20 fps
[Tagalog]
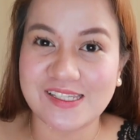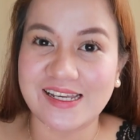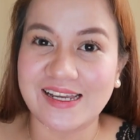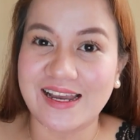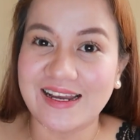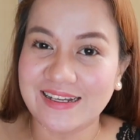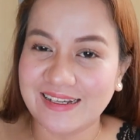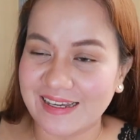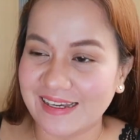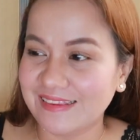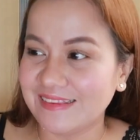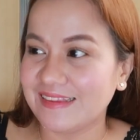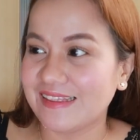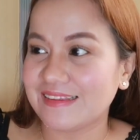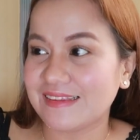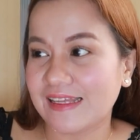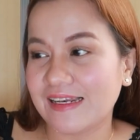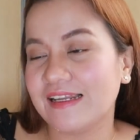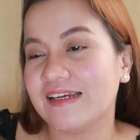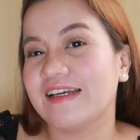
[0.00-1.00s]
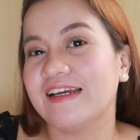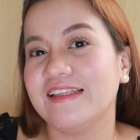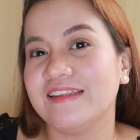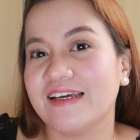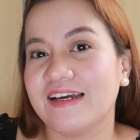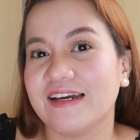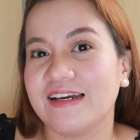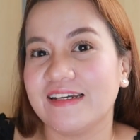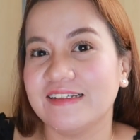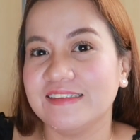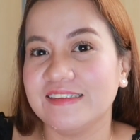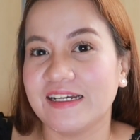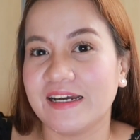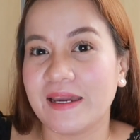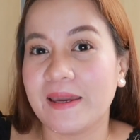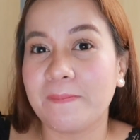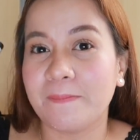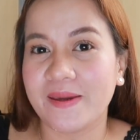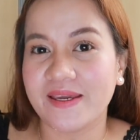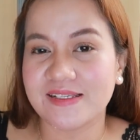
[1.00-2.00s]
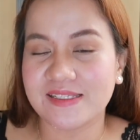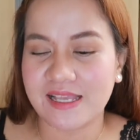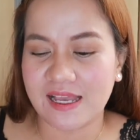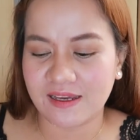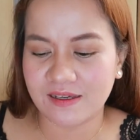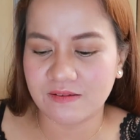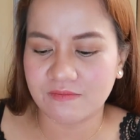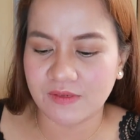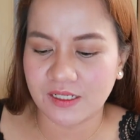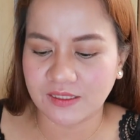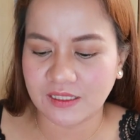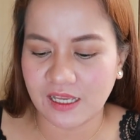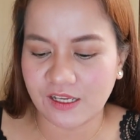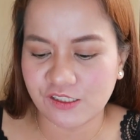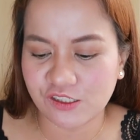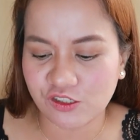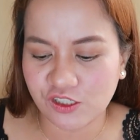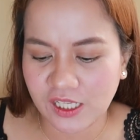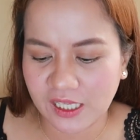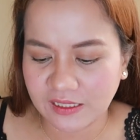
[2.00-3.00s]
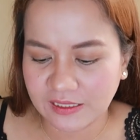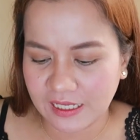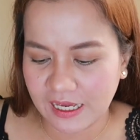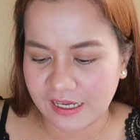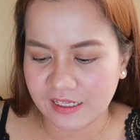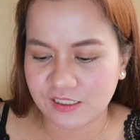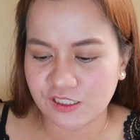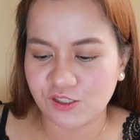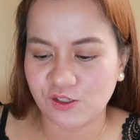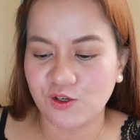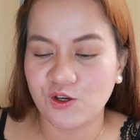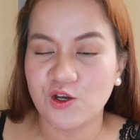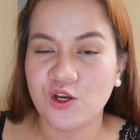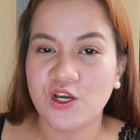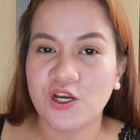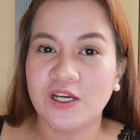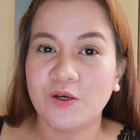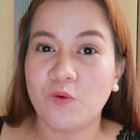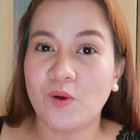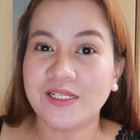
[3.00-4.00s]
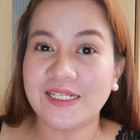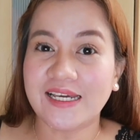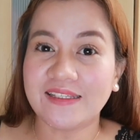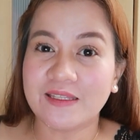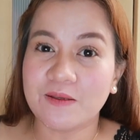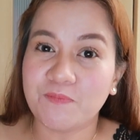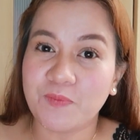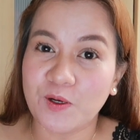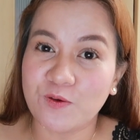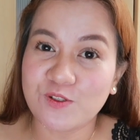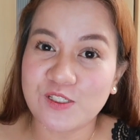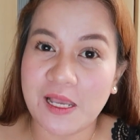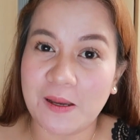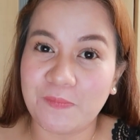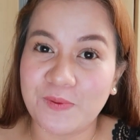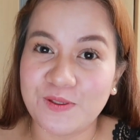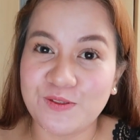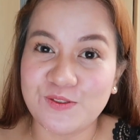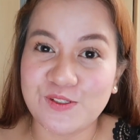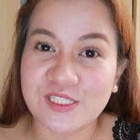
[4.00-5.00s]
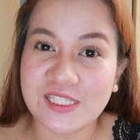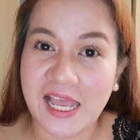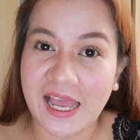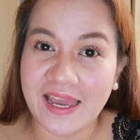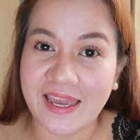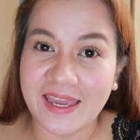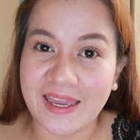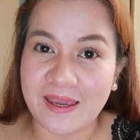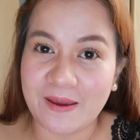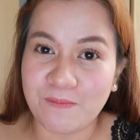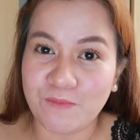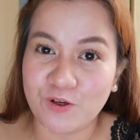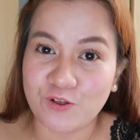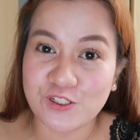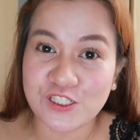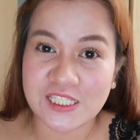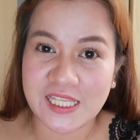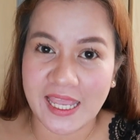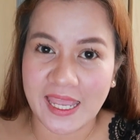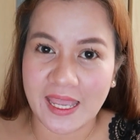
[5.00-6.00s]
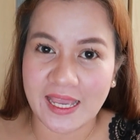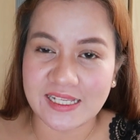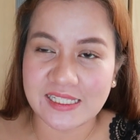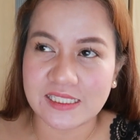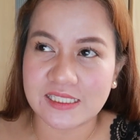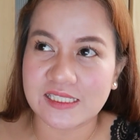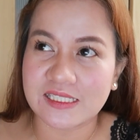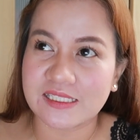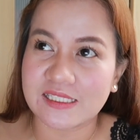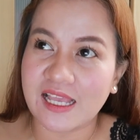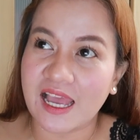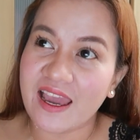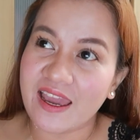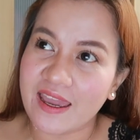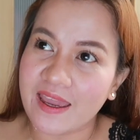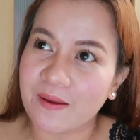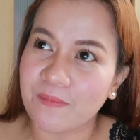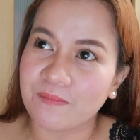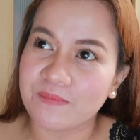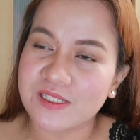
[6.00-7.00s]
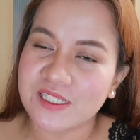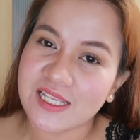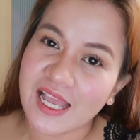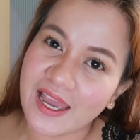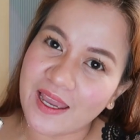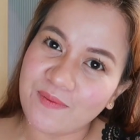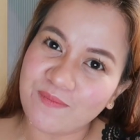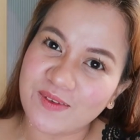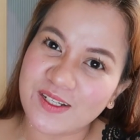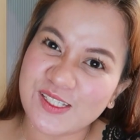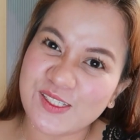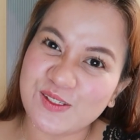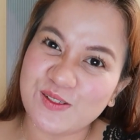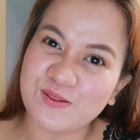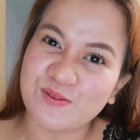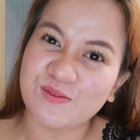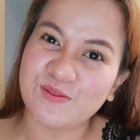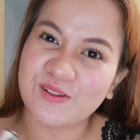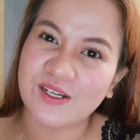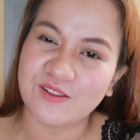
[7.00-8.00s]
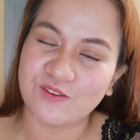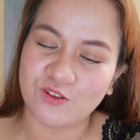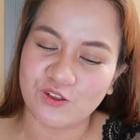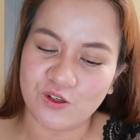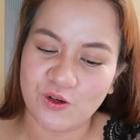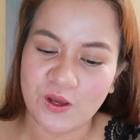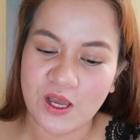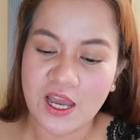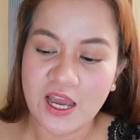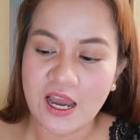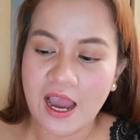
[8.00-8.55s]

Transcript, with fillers: Sa, ang ganda talaga ng kanyang effect sa aking mata. So, yan guys. So, wag nating pag-usapan yung SAM o se, SAM. SAM kasi yung ano ko.